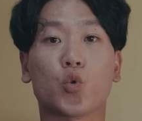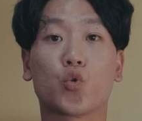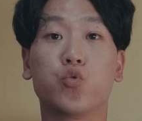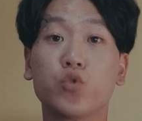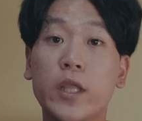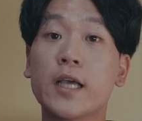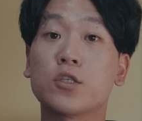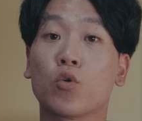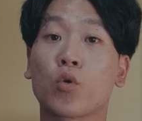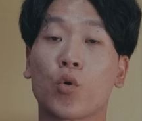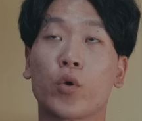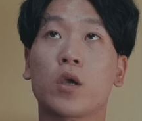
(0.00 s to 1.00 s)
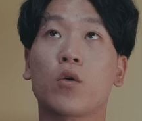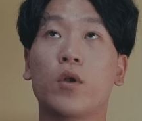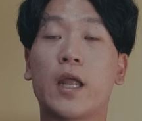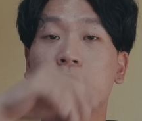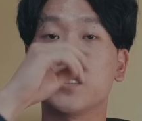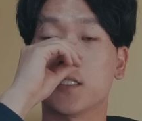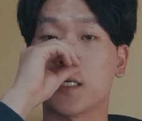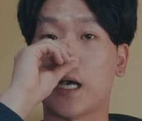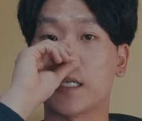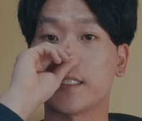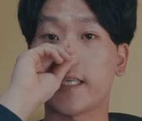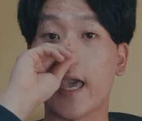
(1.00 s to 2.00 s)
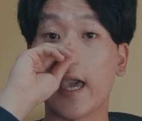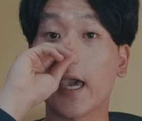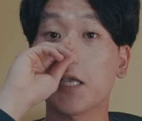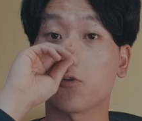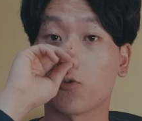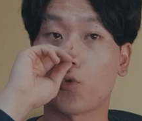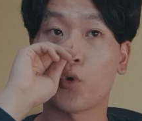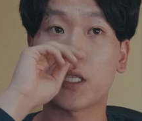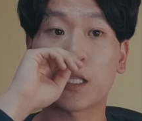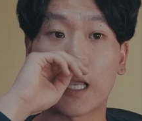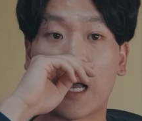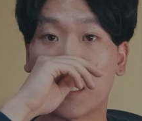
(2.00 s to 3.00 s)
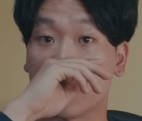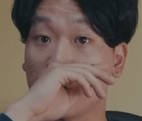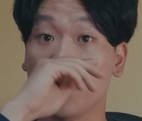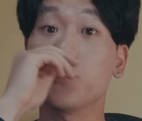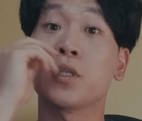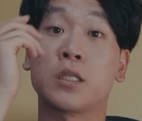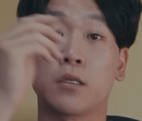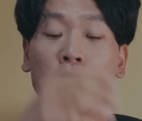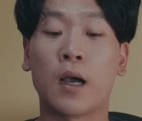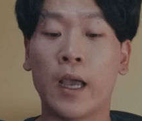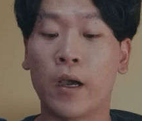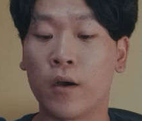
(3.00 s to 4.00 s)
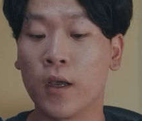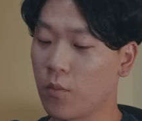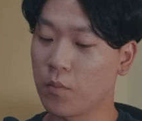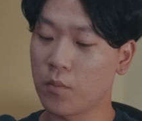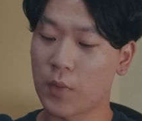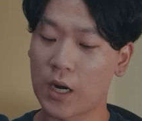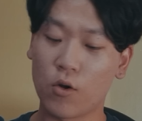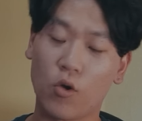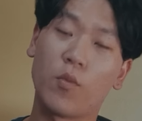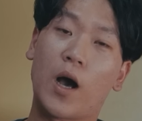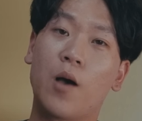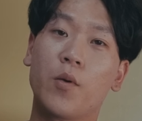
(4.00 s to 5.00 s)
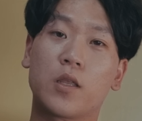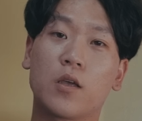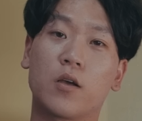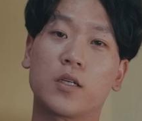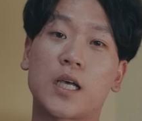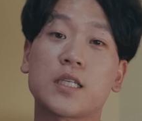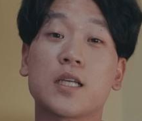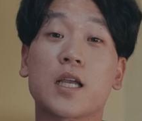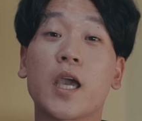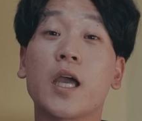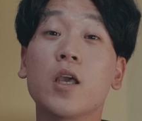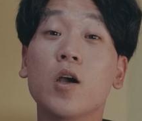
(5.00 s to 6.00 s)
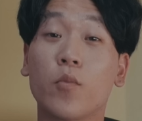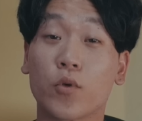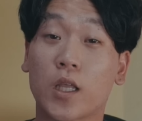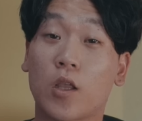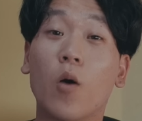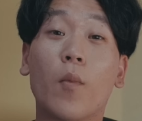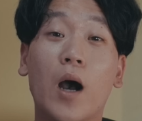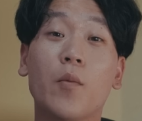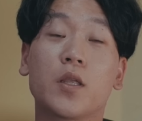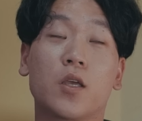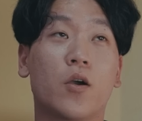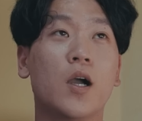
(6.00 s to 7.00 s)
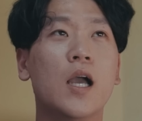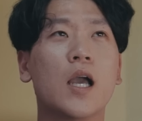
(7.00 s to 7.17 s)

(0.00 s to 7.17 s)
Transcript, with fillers: 두 대 정도 있고 렌즈가 한 세 개 정도 있다, 충분히 들어가요. 정말로 마음에 들어요. 사실 캐리어보다 더 마음에 들어요.